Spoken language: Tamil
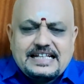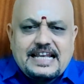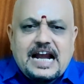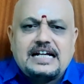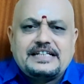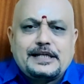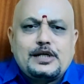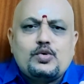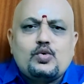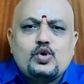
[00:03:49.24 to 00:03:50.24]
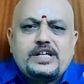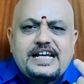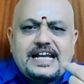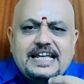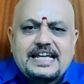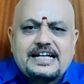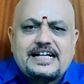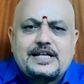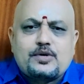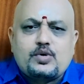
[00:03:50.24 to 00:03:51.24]
இந்த நாட்டில் நூறு
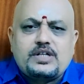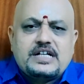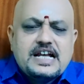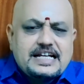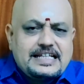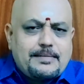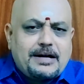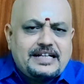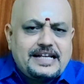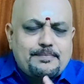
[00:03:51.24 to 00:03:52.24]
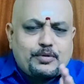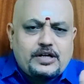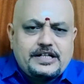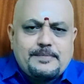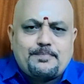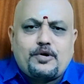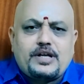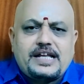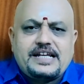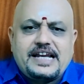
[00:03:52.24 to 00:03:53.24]
இளைஞர்களை கொடு இந்த மண்ணை புரட்டி
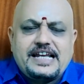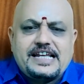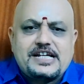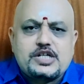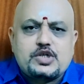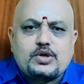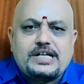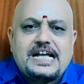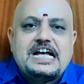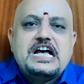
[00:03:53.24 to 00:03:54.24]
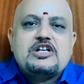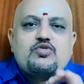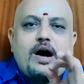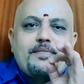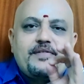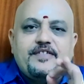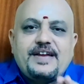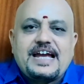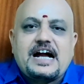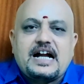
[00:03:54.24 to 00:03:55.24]
போடுகின்றேன் என்று சொன்ன சுவாமி
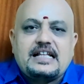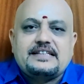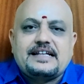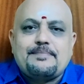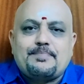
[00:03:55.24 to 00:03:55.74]
விவேகானந்தரை